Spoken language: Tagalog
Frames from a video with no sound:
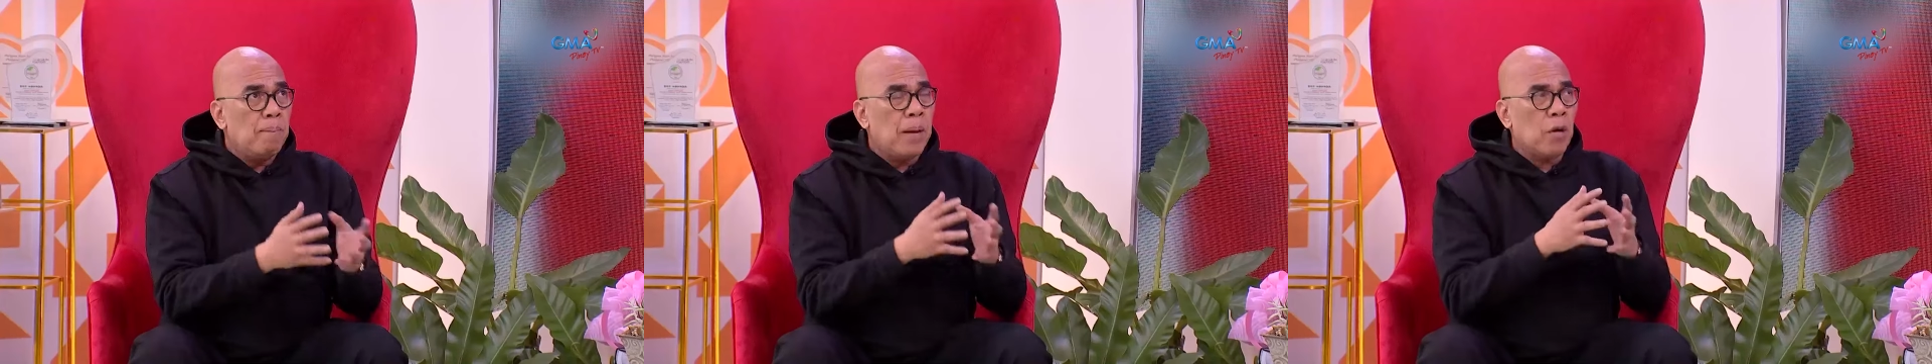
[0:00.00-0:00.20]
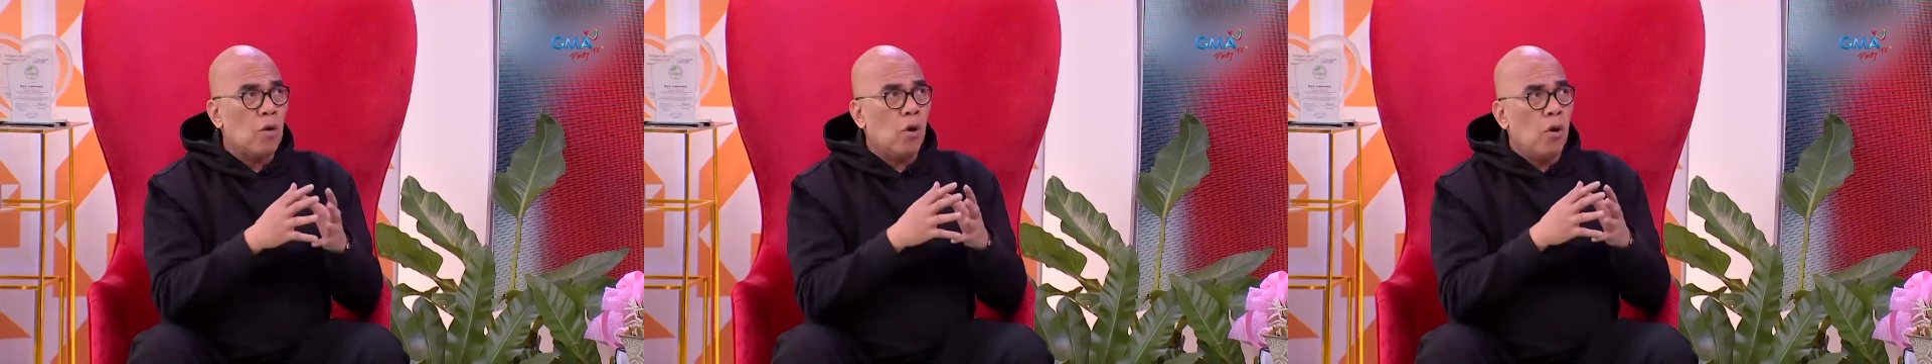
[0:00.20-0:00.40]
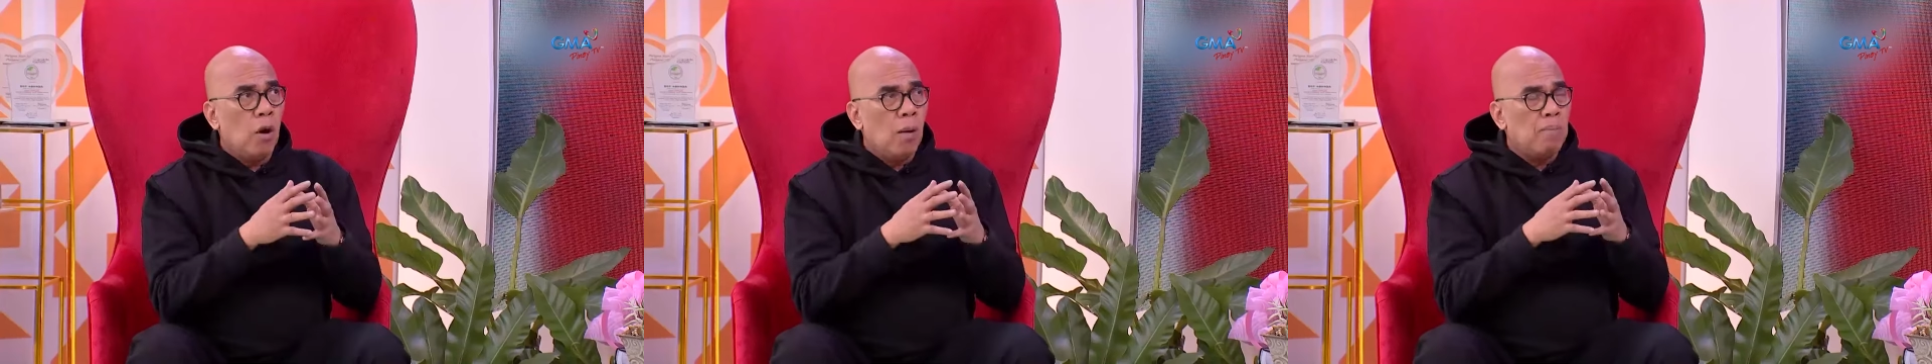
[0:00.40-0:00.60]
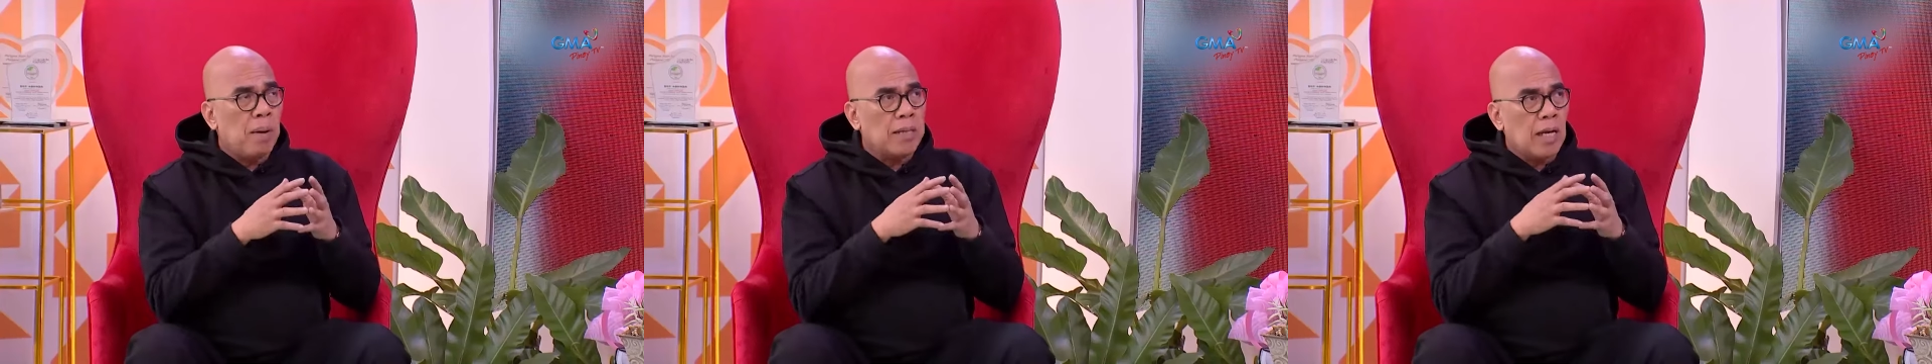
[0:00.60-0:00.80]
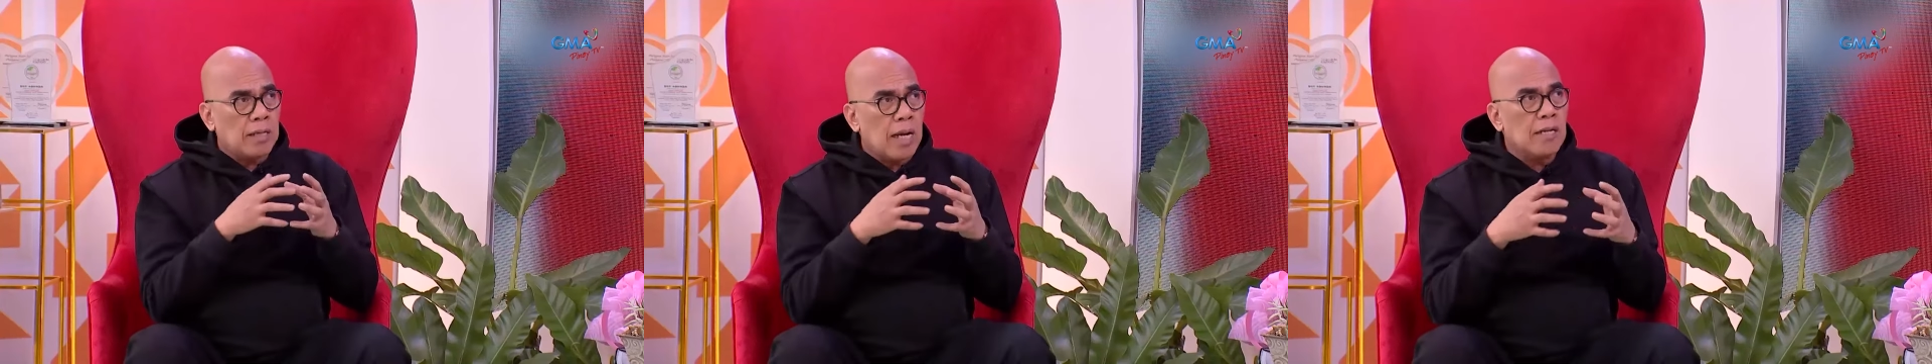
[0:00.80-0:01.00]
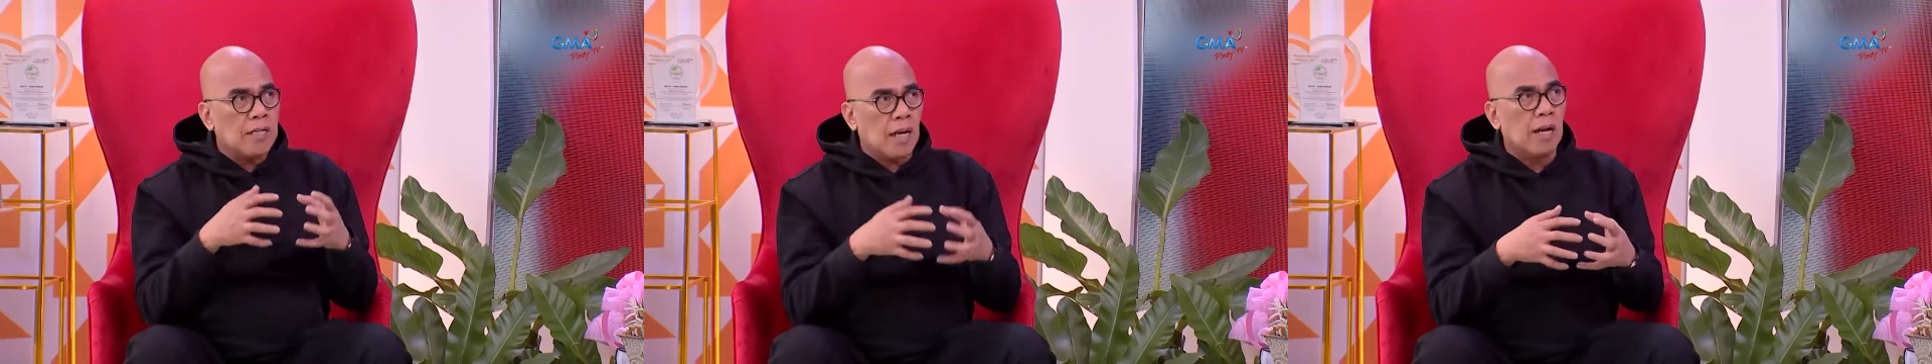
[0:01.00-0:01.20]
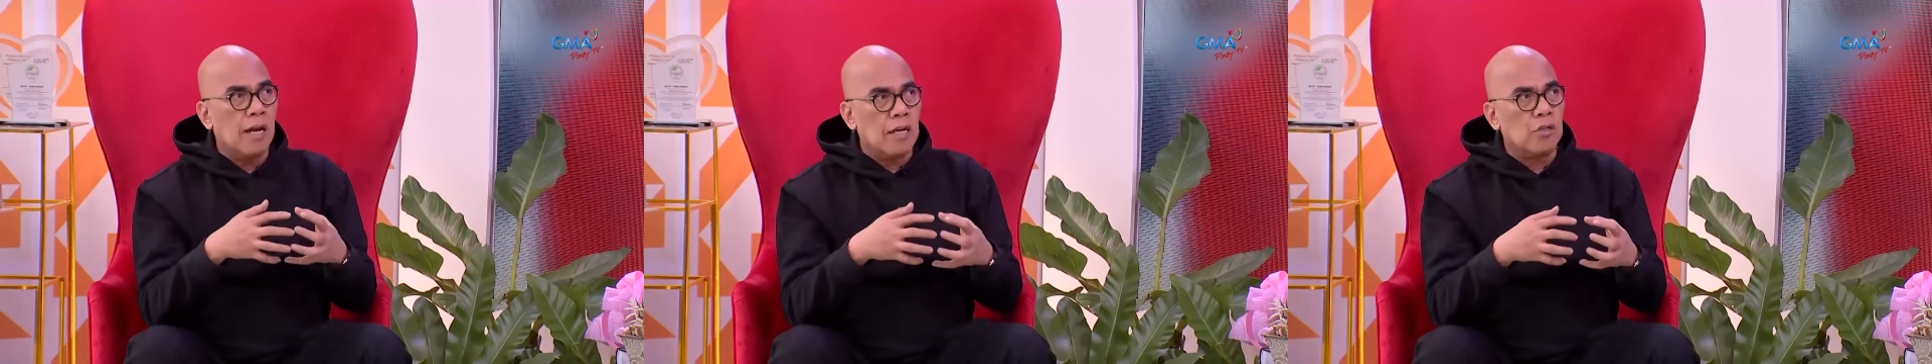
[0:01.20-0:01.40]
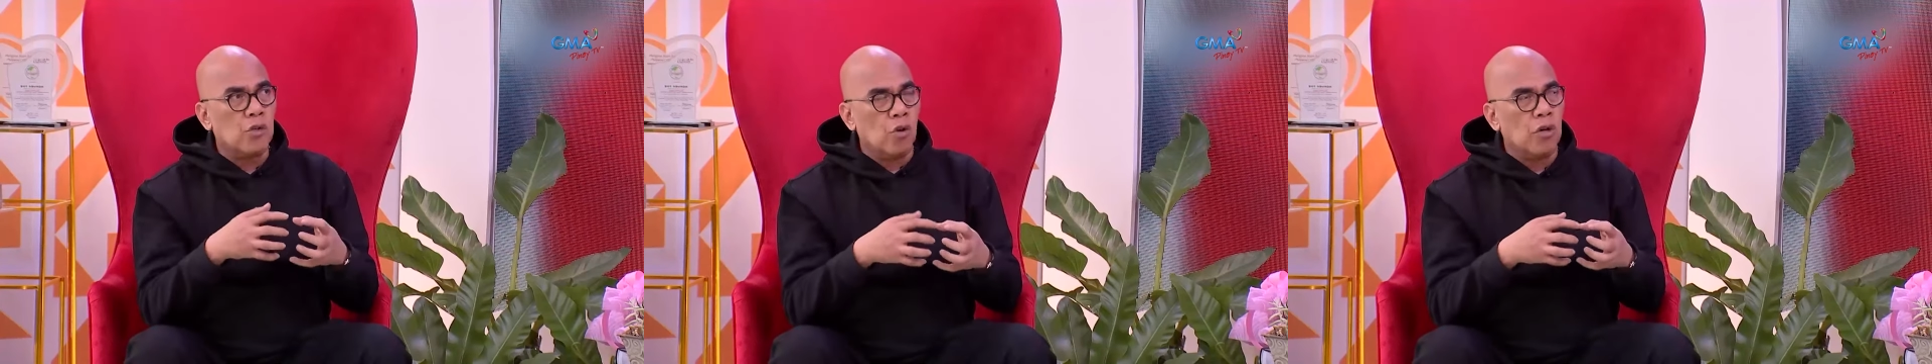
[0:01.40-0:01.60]
Pero pagdating sa
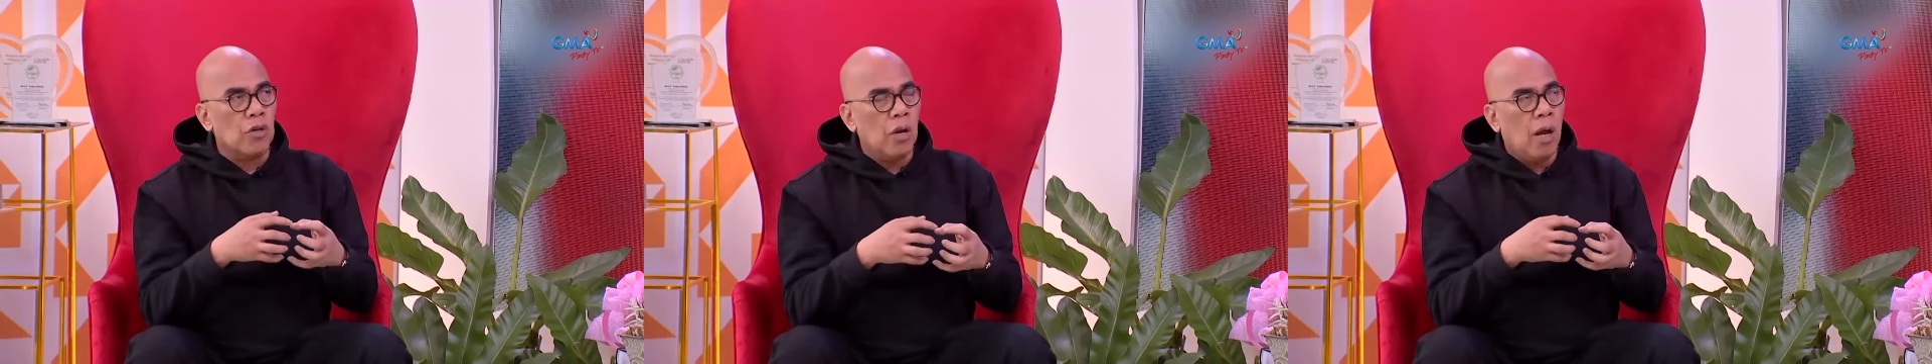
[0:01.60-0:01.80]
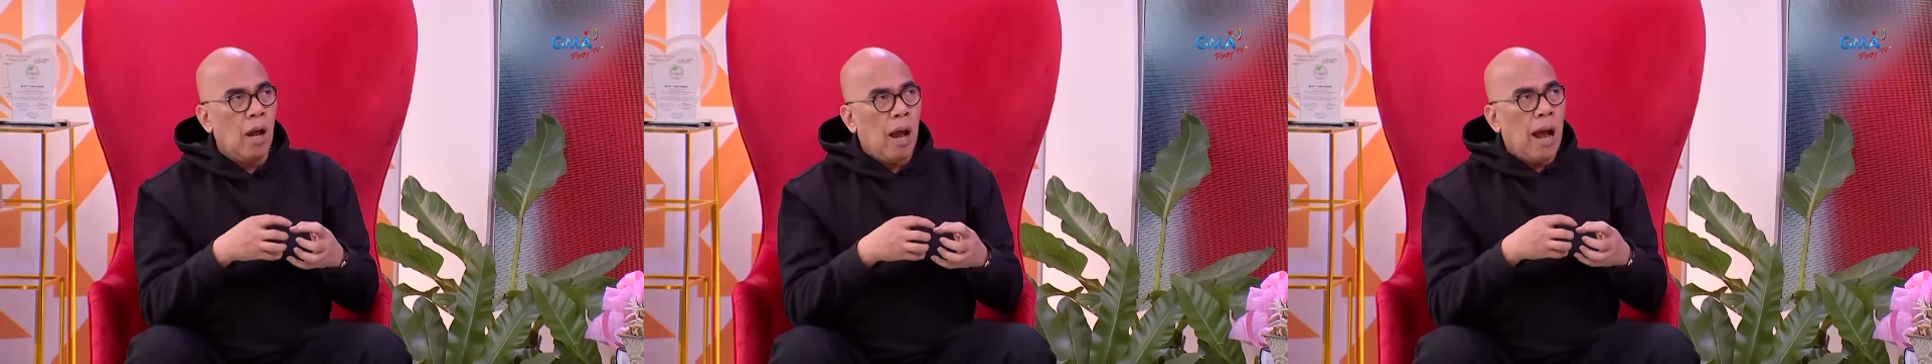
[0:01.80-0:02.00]
relasyon,